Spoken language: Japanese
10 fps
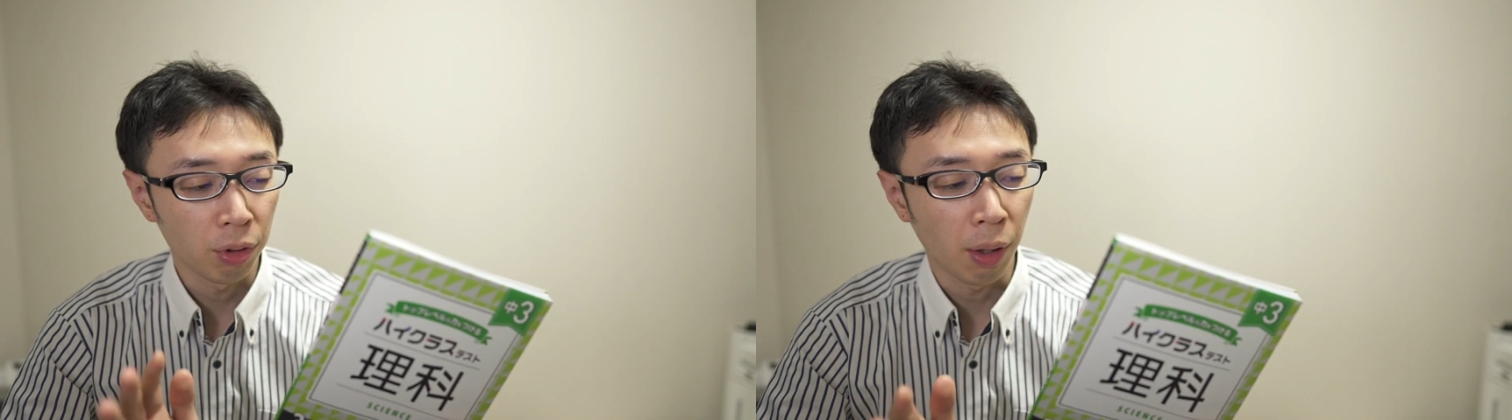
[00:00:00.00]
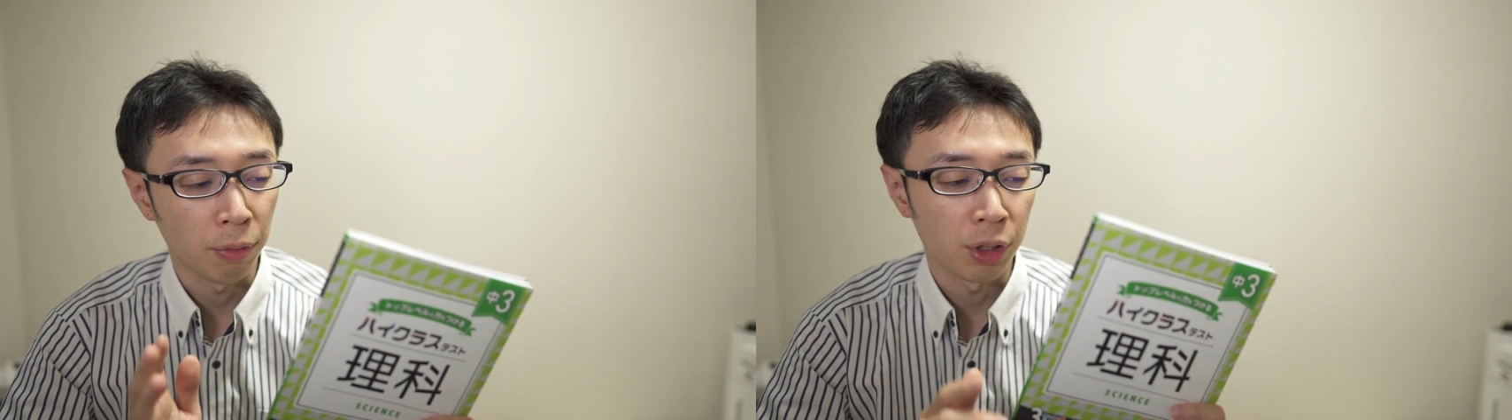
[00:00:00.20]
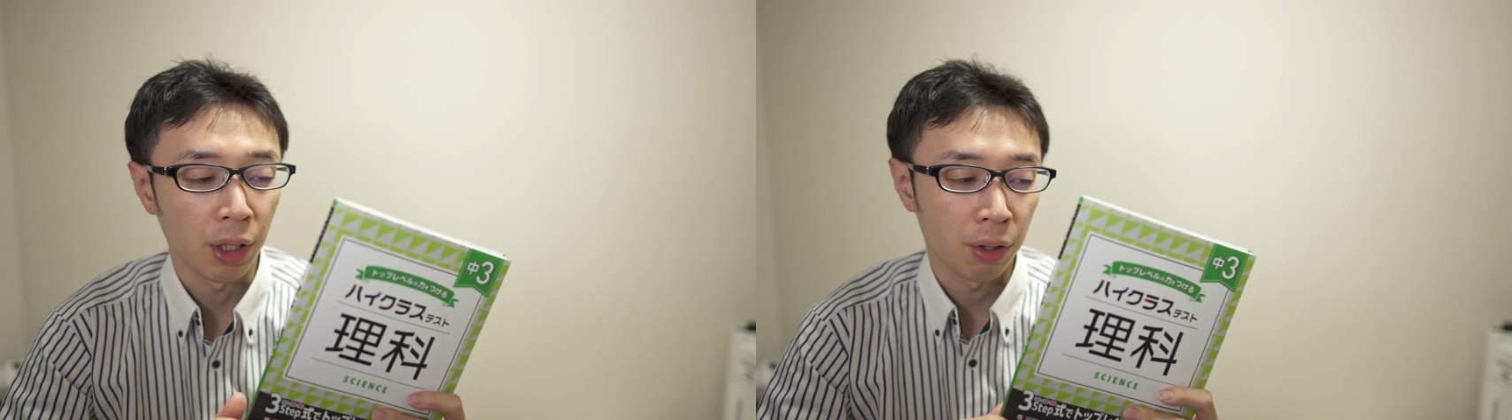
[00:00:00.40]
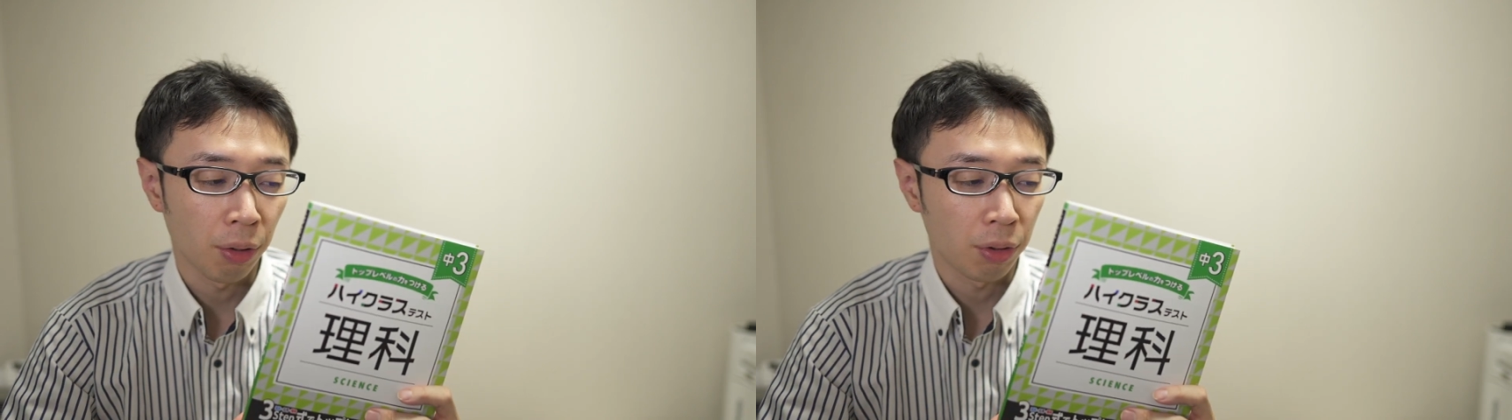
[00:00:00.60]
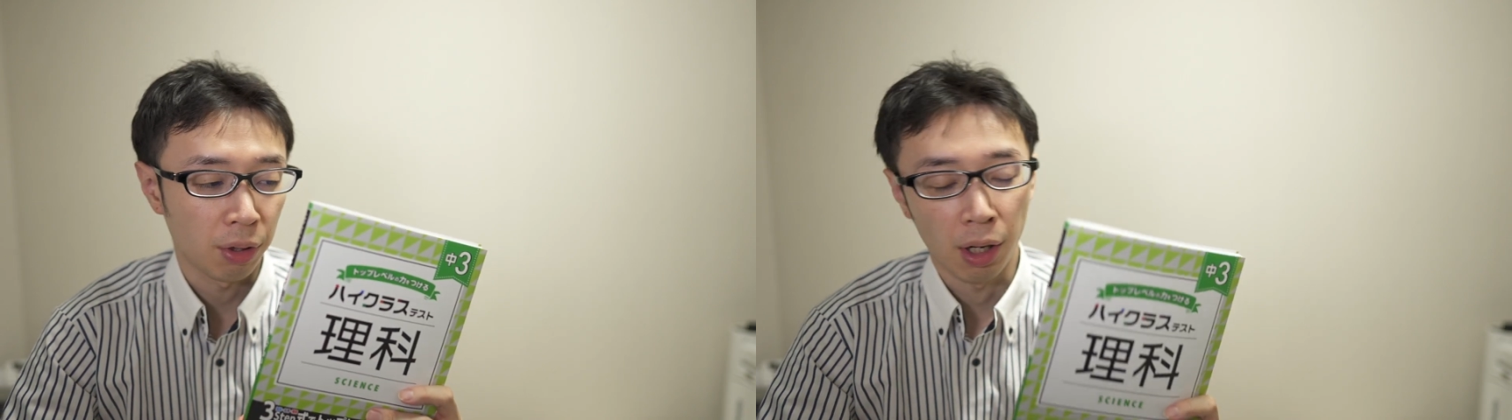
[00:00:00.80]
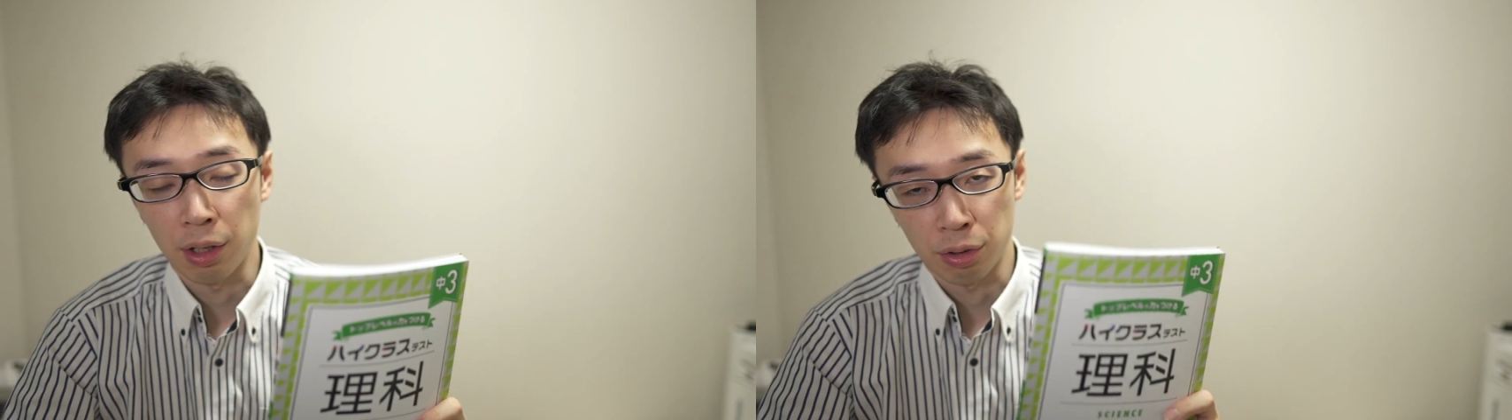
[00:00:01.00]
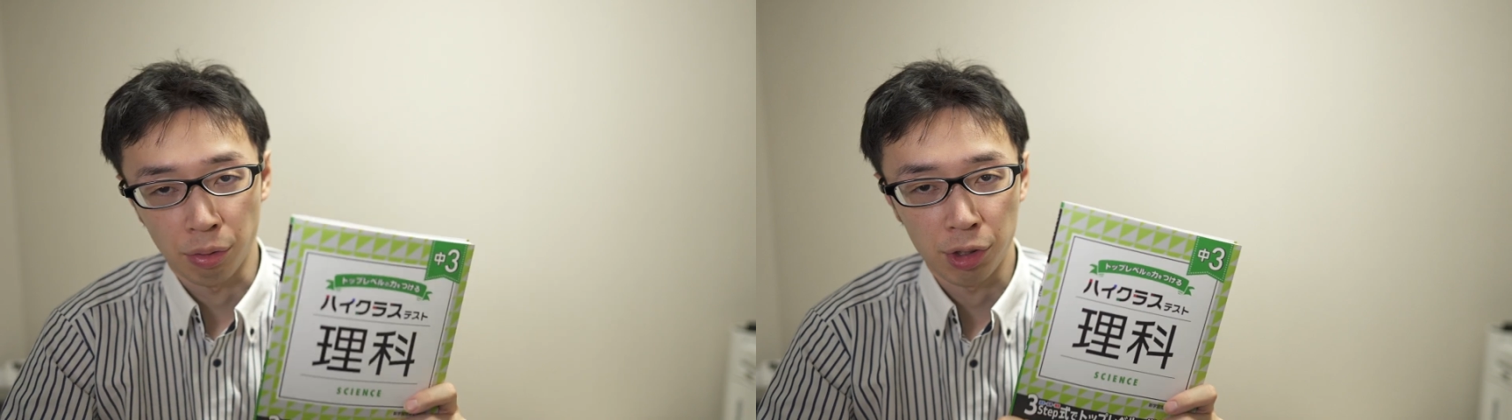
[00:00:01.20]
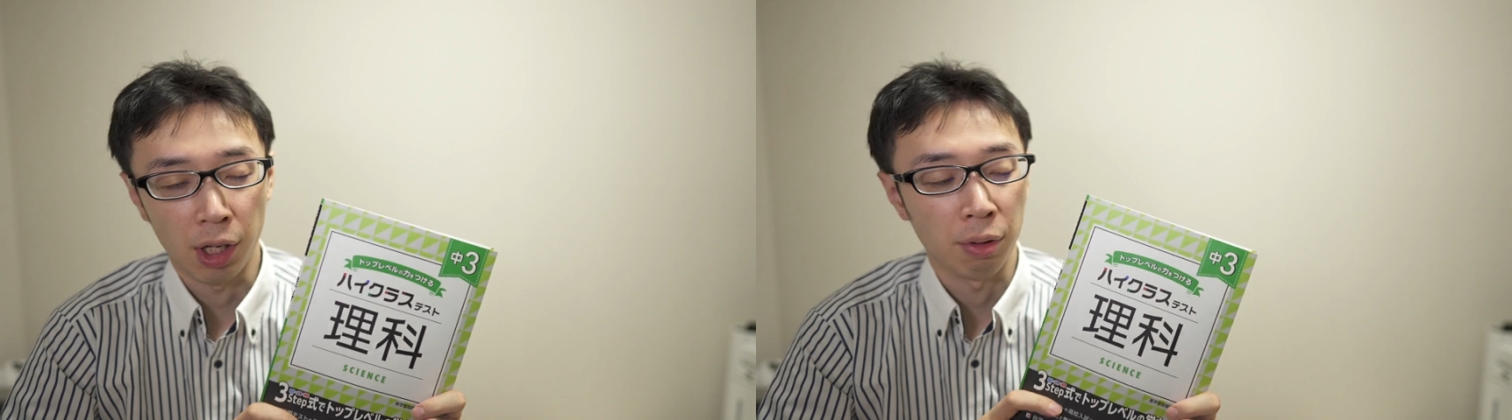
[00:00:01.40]
には向いてるよっていう話
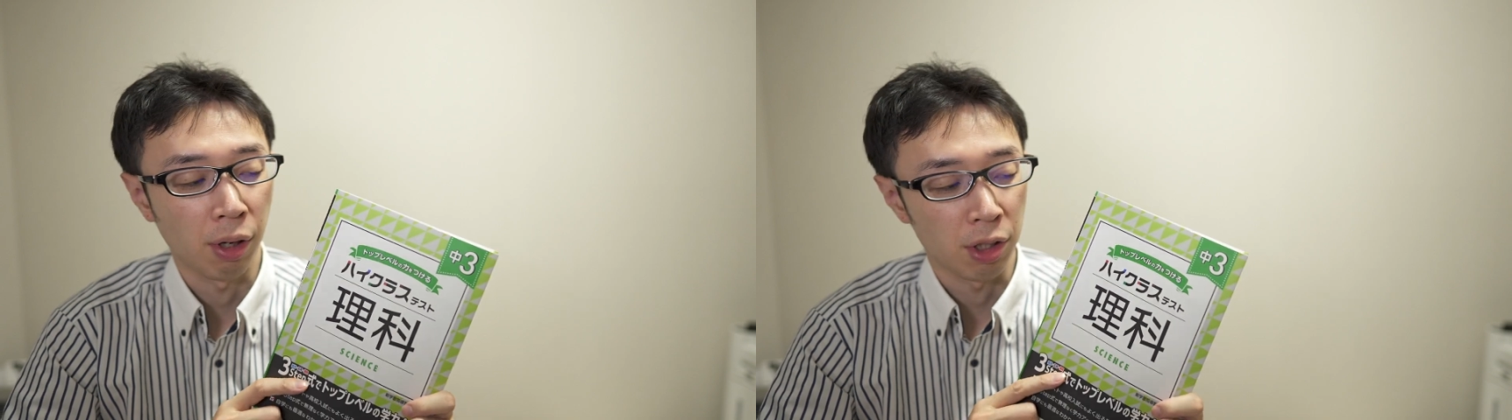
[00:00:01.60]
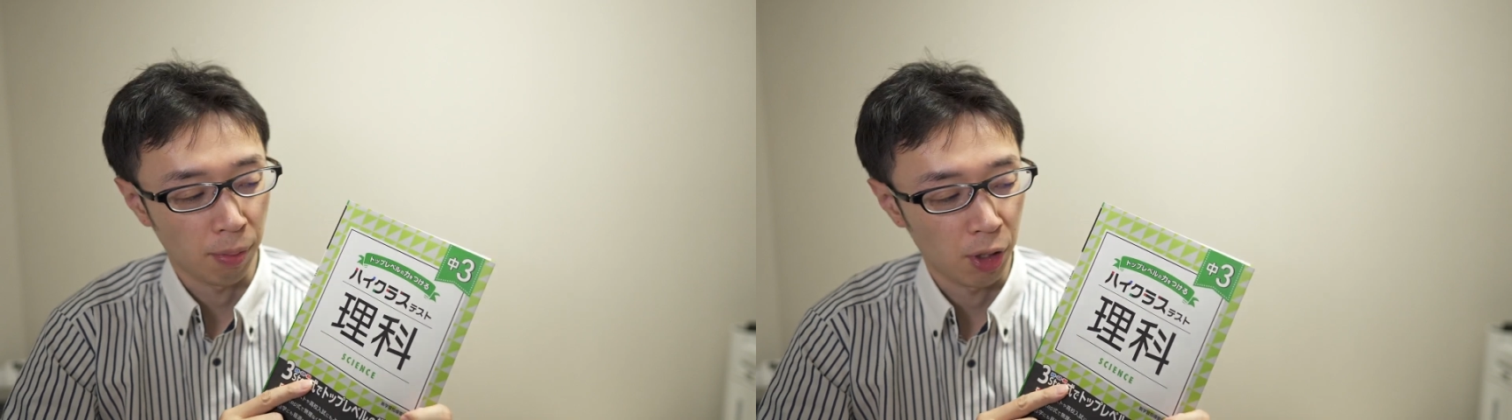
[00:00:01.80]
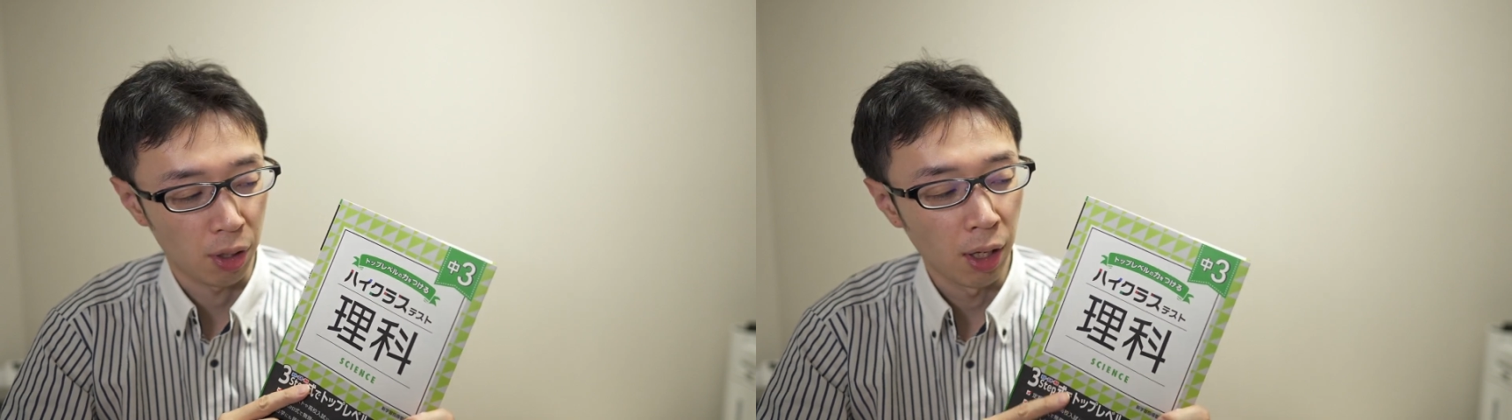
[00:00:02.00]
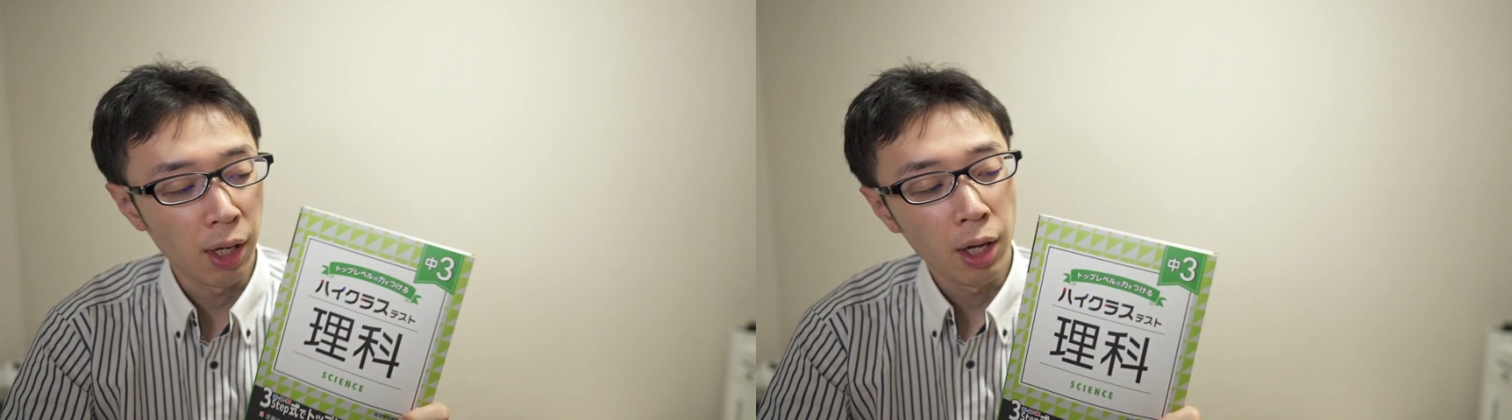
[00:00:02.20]
をしたりとかします。